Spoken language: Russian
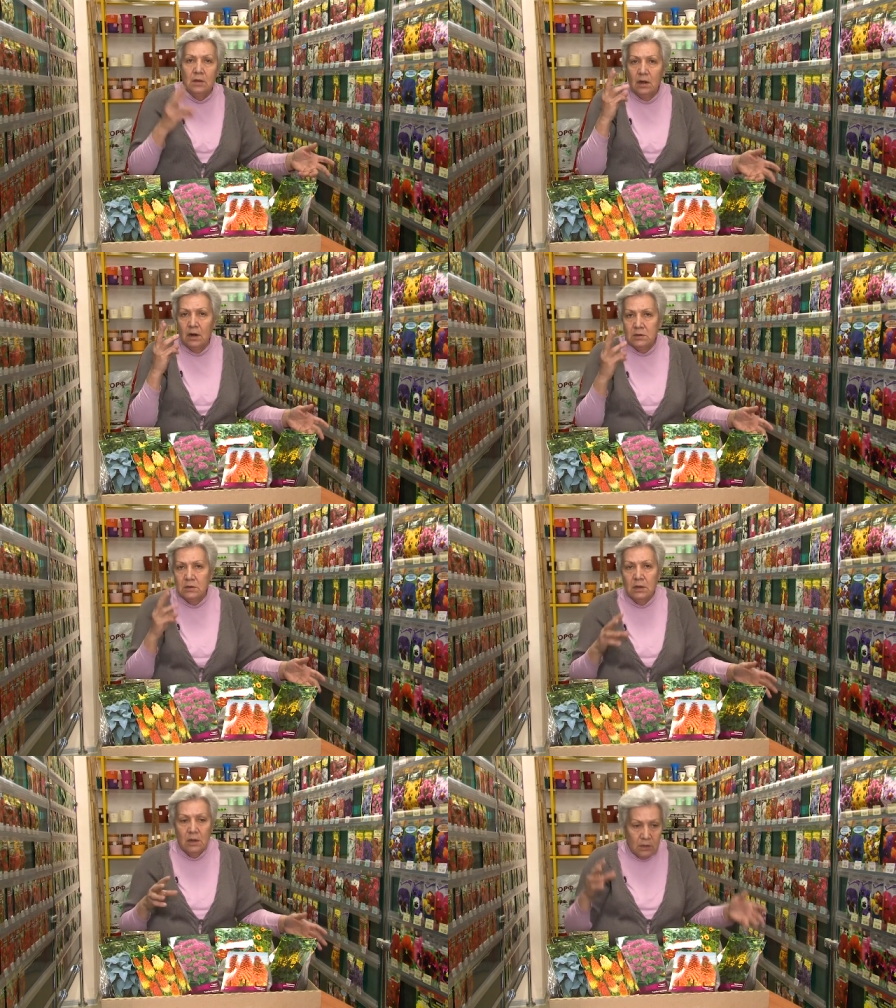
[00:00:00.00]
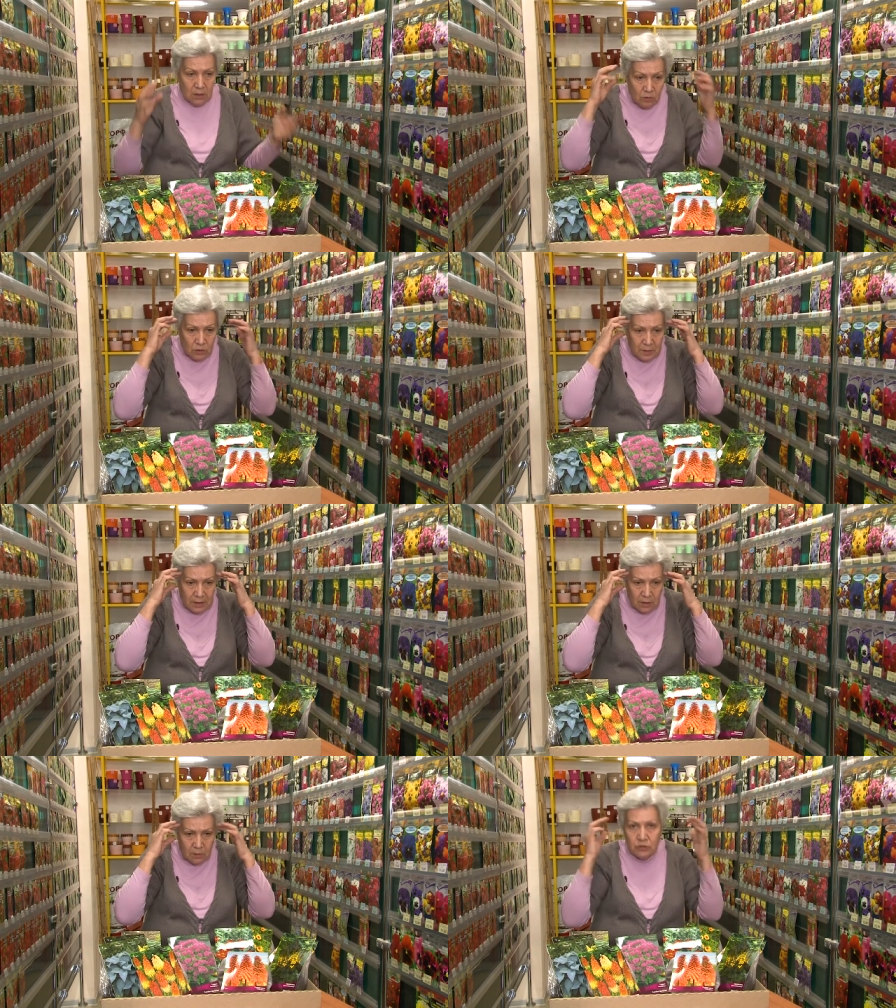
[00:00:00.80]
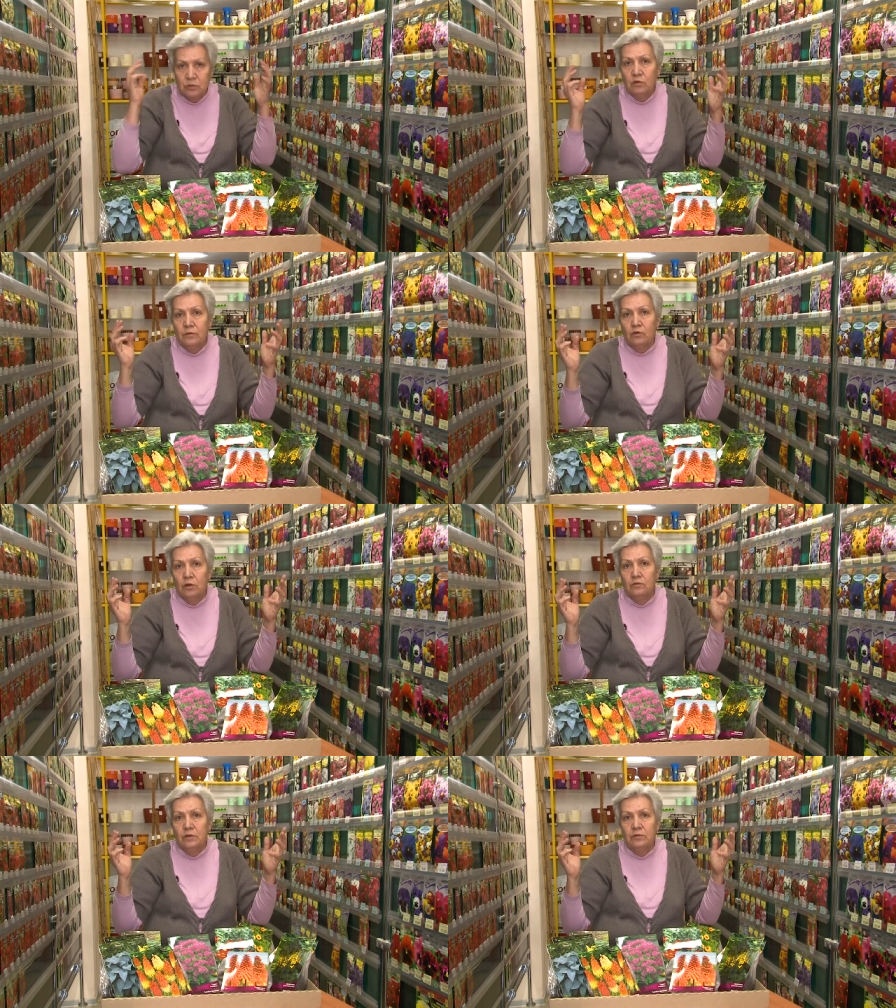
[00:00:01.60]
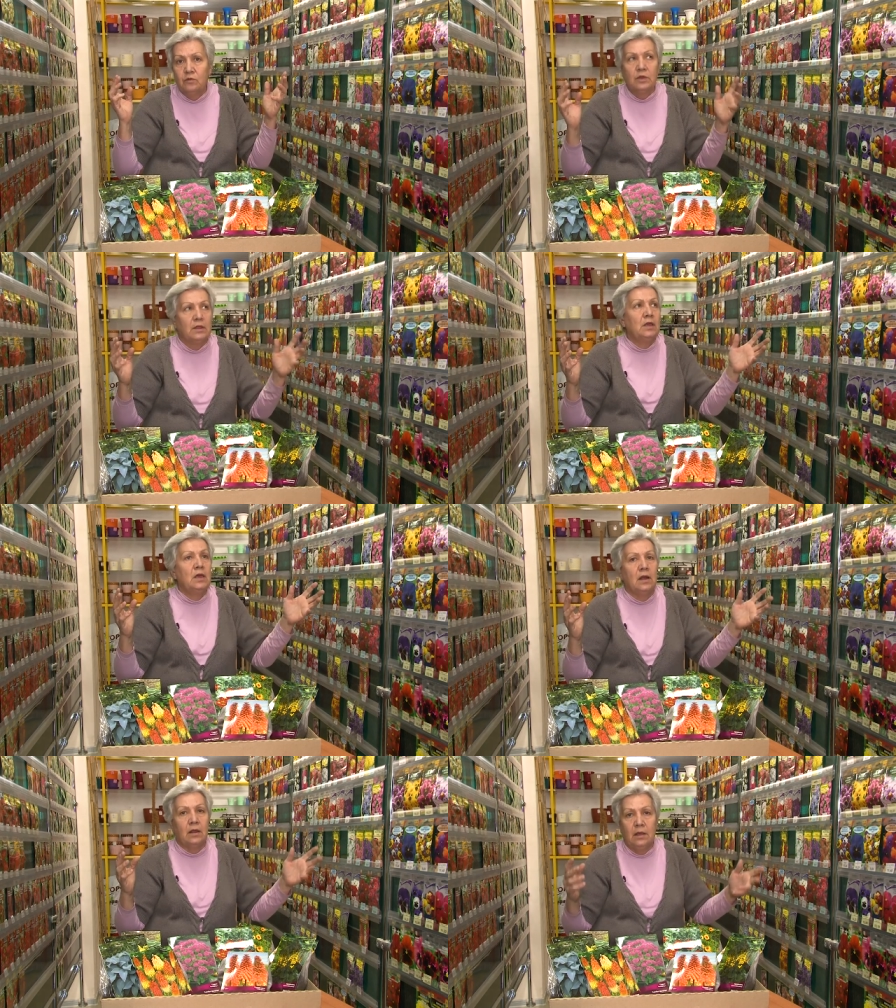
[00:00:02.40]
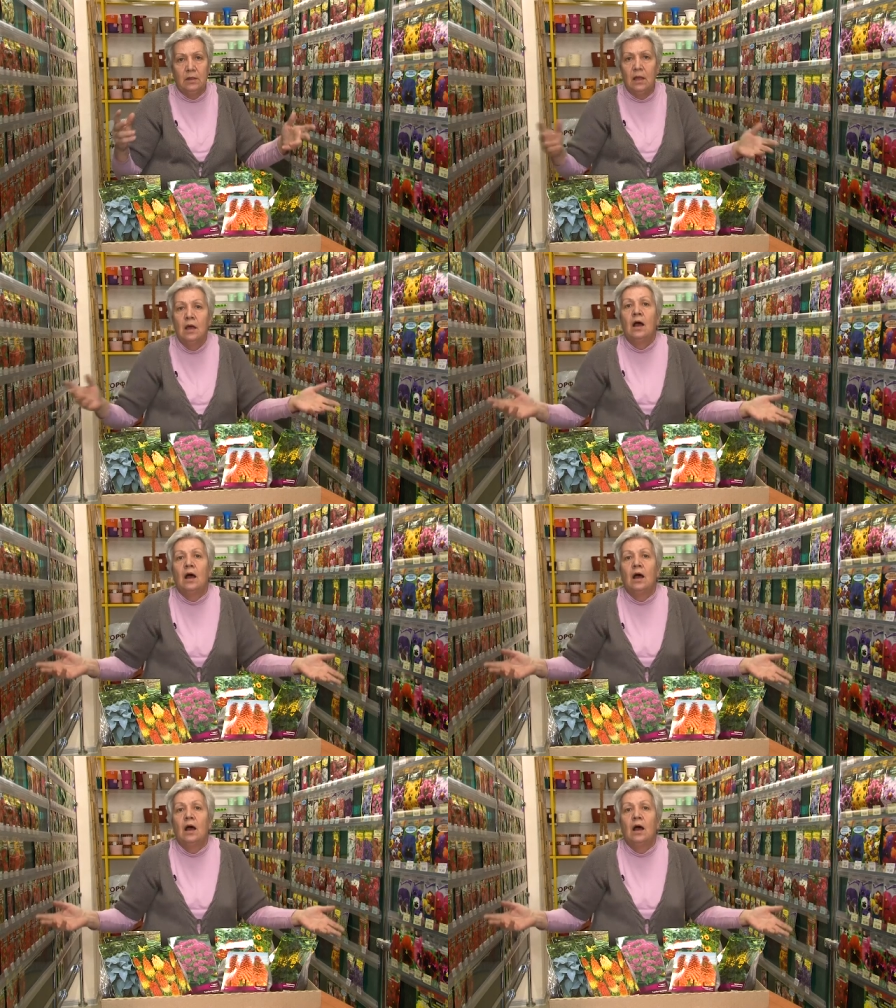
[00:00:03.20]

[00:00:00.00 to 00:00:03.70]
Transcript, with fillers: три раза за Да, господи ты, боже мой, в голову не входит, а георгины,